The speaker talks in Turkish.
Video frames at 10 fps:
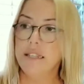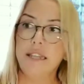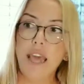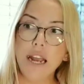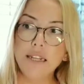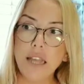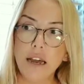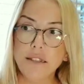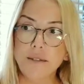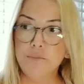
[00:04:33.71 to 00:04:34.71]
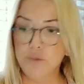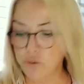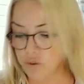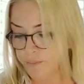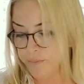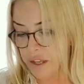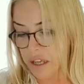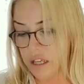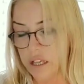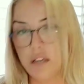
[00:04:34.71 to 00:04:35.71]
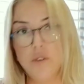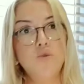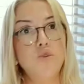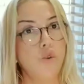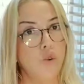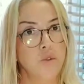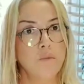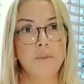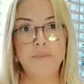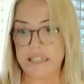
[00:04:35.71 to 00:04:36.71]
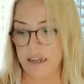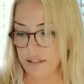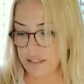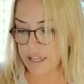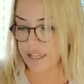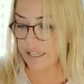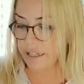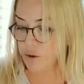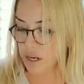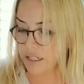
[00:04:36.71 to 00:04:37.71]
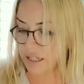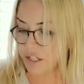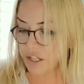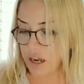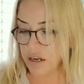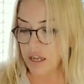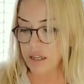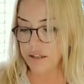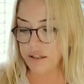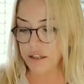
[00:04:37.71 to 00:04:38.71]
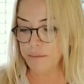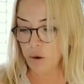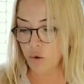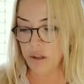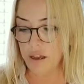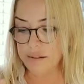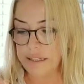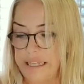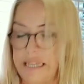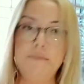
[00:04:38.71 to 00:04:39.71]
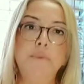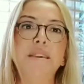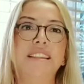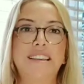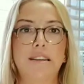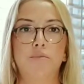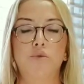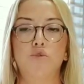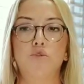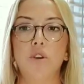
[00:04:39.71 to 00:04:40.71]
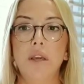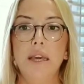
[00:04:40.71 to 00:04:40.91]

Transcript: Diğer saatin bugün e, çok olumlu bir saate denk geliyor arkadaşlar. 20, 16, 21, 23.